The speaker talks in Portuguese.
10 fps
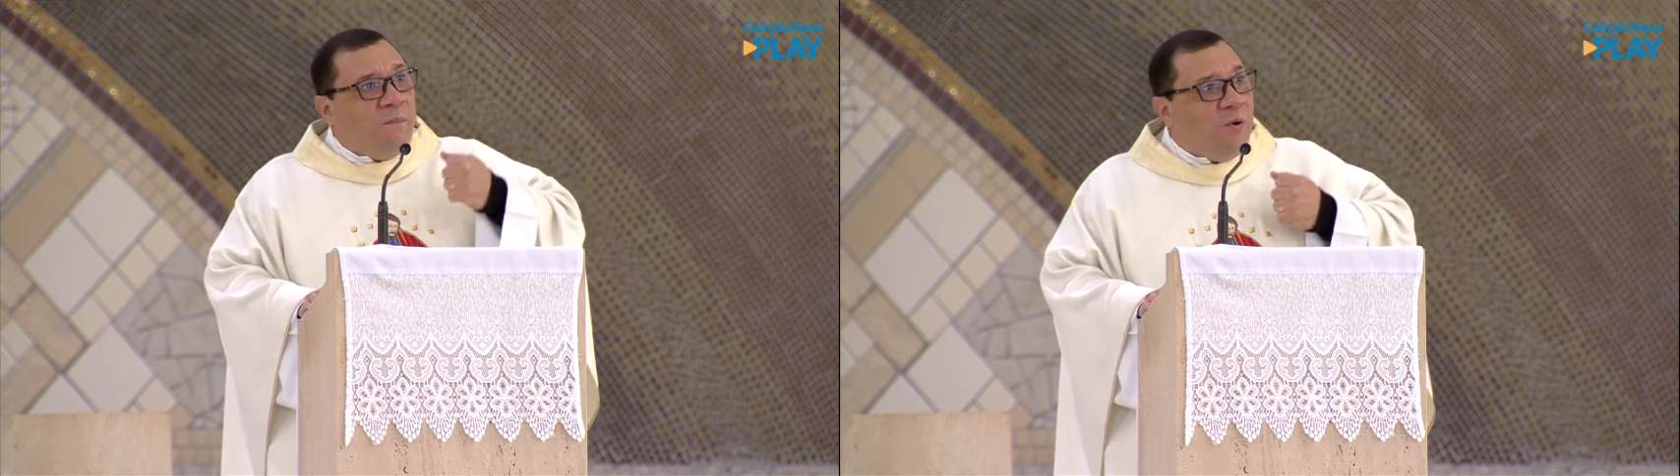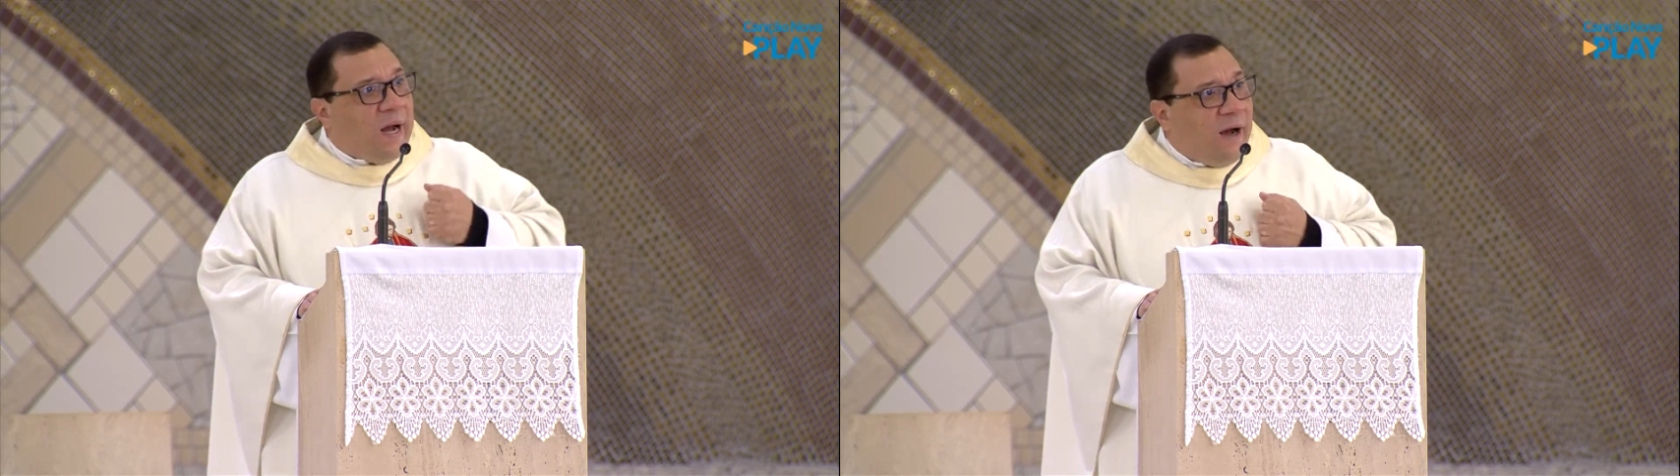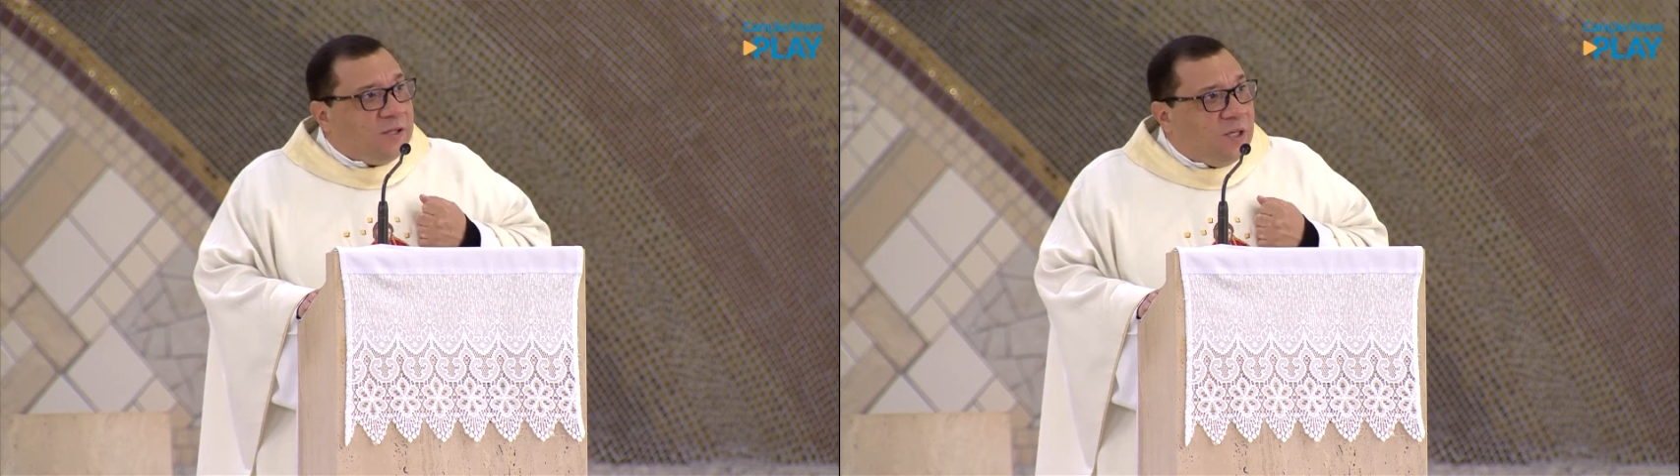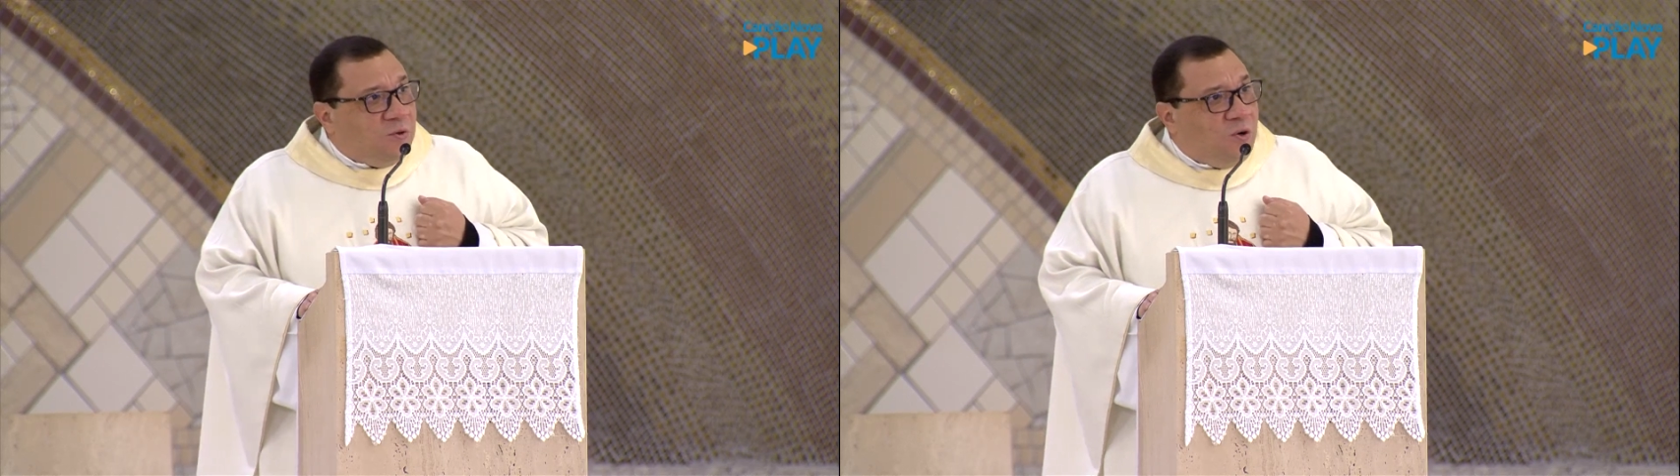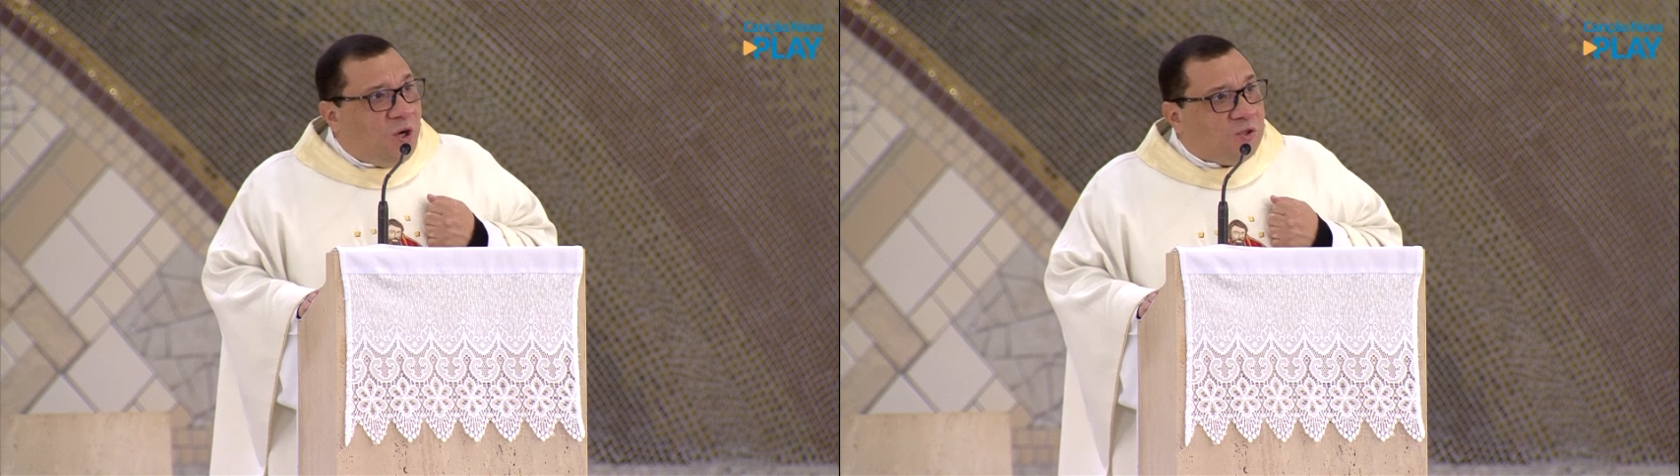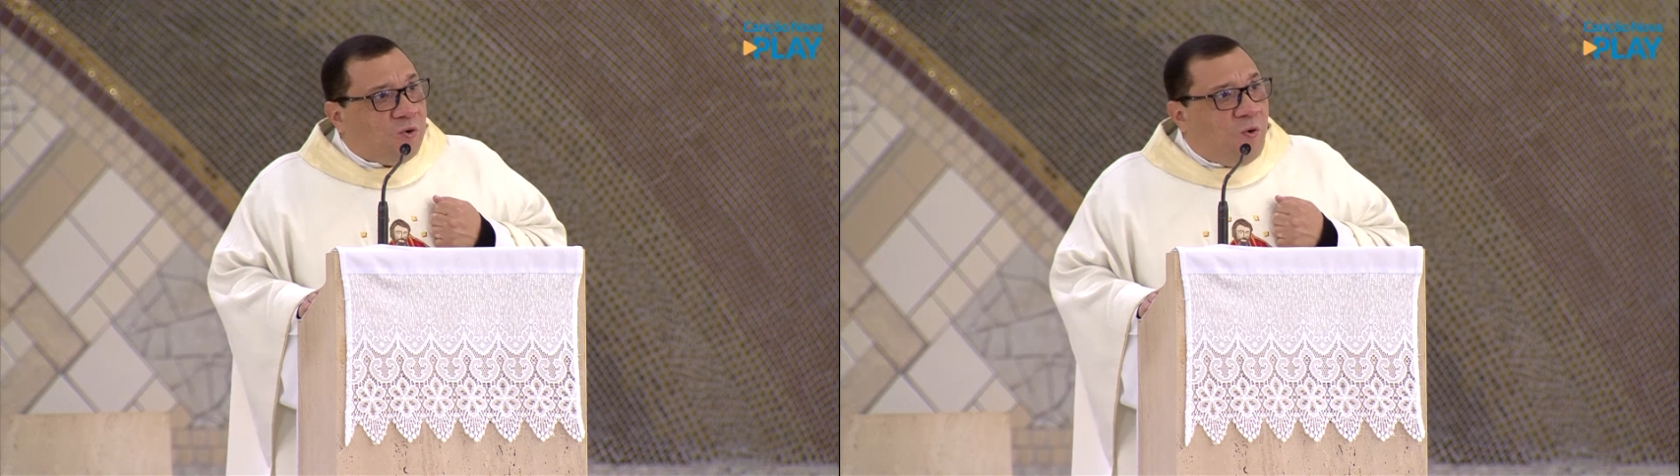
por causa do nosso